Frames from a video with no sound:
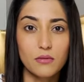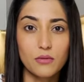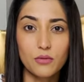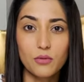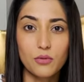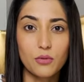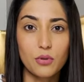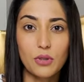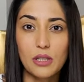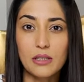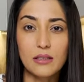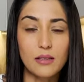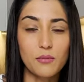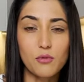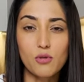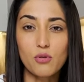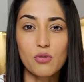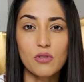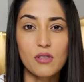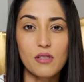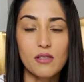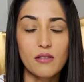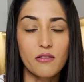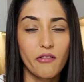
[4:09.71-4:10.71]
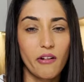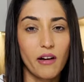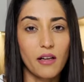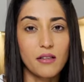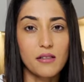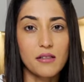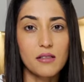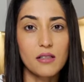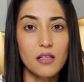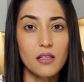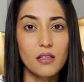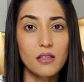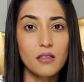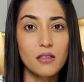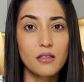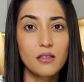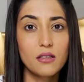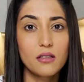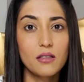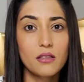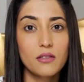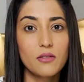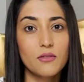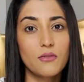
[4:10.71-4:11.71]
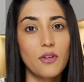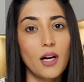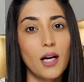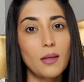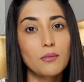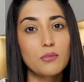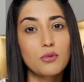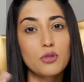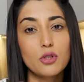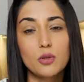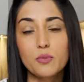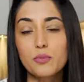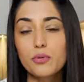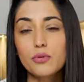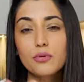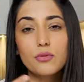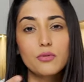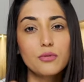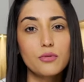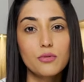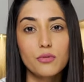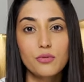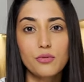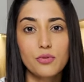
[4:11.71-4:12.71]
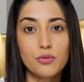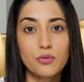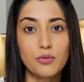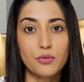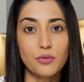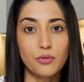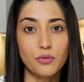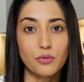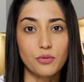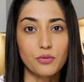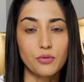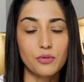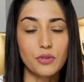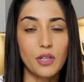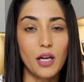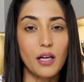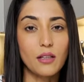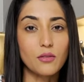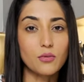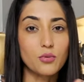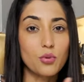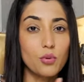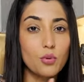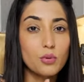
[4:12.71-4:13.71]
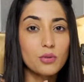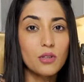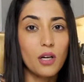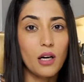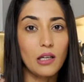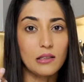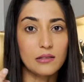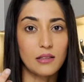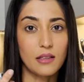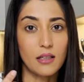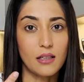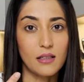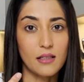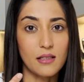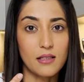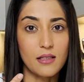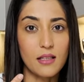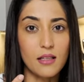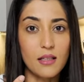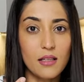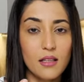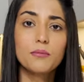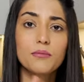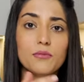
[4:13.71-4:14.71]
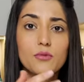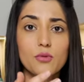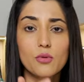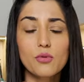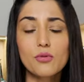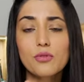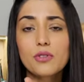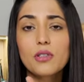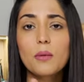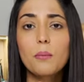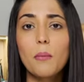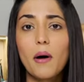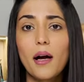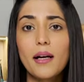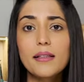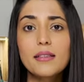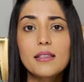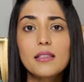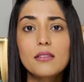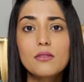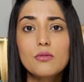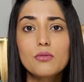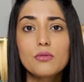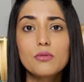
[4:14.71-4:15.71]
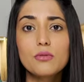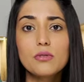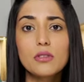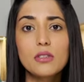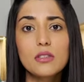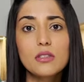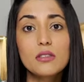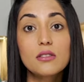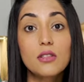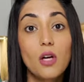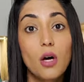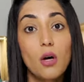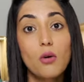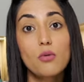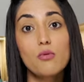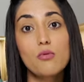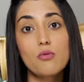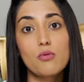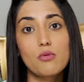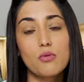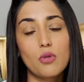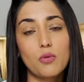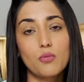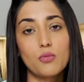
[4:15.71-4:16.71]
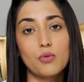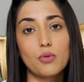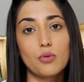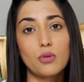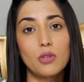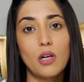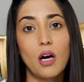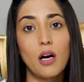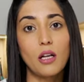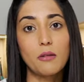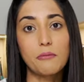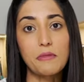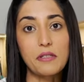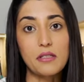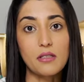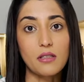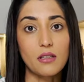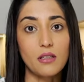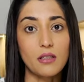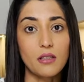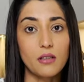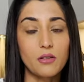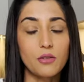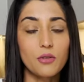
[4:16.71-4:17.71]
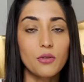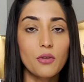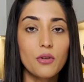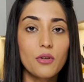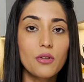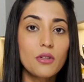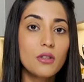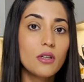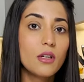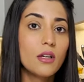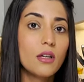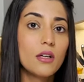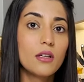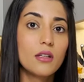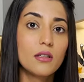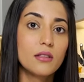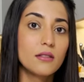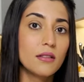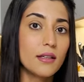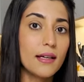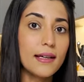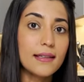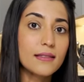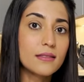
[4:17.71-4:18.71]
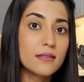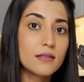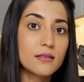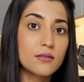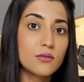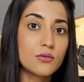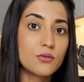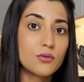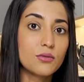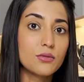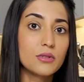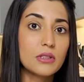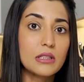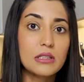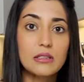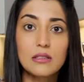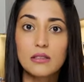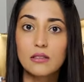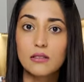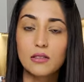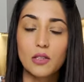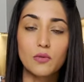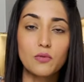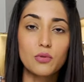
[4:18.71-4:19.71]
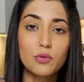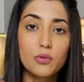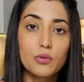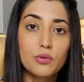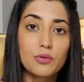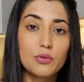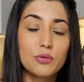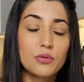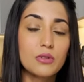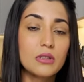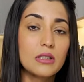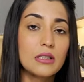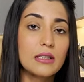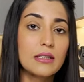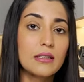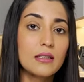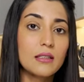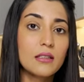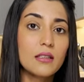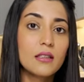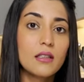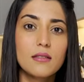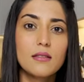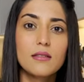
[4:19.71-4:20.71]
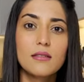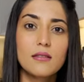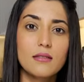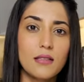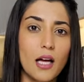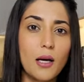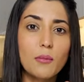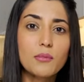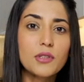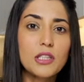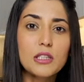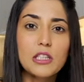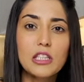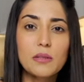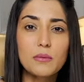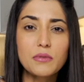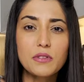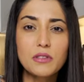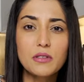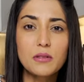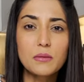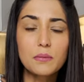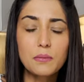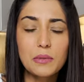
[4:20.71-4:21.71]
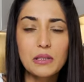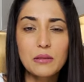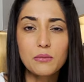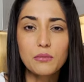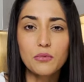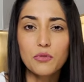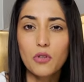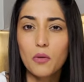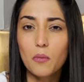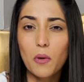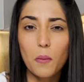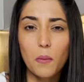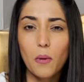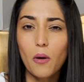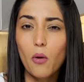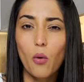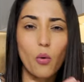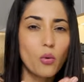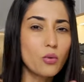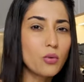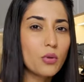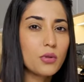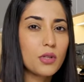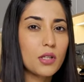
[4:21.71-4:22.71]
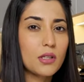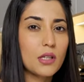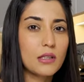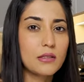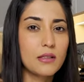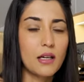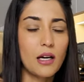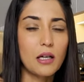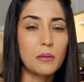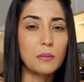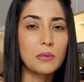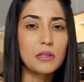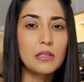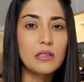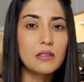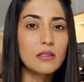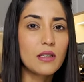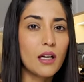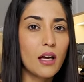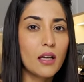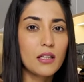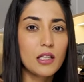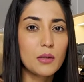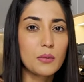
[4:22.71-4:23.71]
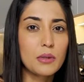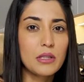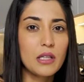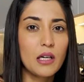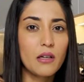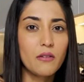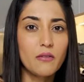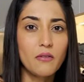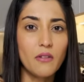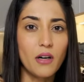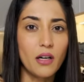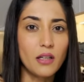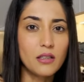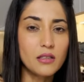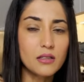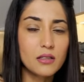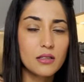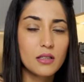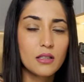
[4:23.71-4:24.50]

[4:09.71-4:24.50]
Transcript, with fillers: tüketim süresi varsa Farm Drop'un 3 gün yani çok daha taze. Sonuçta market ürünleri daha uzun ömürlü kalması gerekiyor. Et ürünleri, tavuk ürünleri tam rakamını bilmiyorum ama 10 güne kadar bile dayanabilen var.